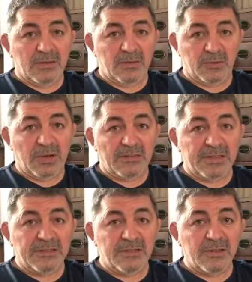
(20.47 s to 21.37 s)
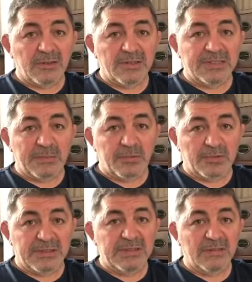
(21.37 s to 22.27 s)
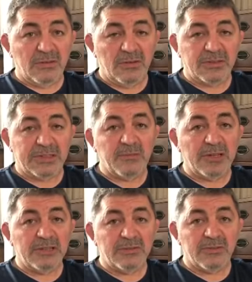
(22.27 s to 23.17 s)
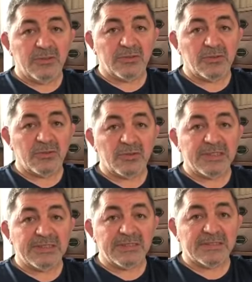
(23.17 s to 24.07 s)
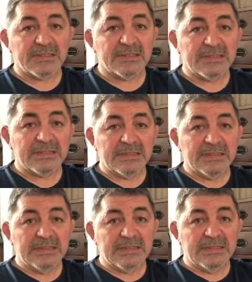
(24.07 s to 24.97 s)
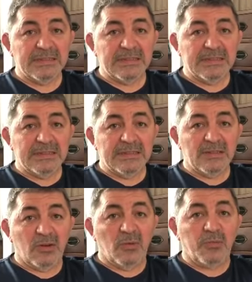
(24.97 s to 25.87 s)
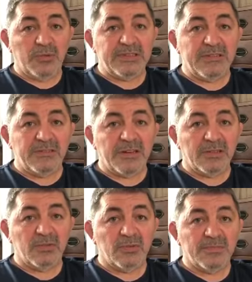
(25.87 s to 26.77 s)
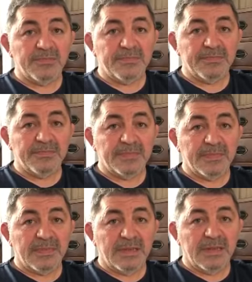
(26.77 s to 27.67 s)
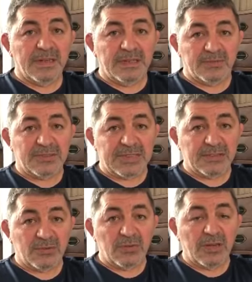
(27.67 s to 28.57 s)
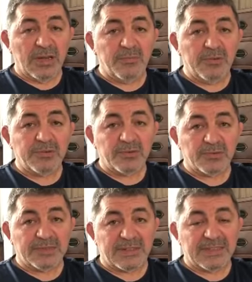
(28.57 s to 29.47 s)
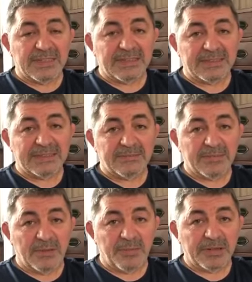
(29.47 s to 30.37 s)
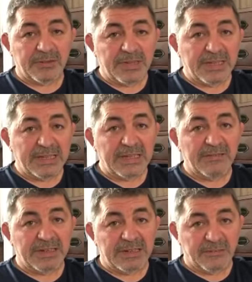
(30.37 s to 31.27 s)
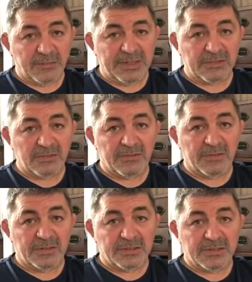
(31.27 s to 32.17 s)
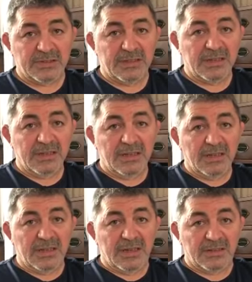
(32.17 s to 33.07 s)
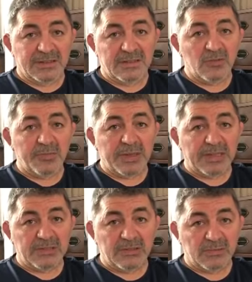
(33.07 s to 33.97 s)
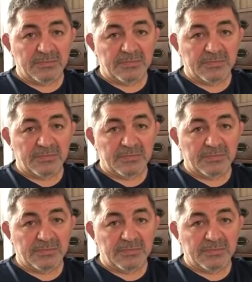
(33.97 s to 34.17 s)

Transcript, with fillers: Le soir à 20h, on les applaudit, on leur témoigne de notre reconnaissance. On peut aussi faire un don. L'association Impulsion 75 en partenariat avec la Fondation de France, a lancé une opération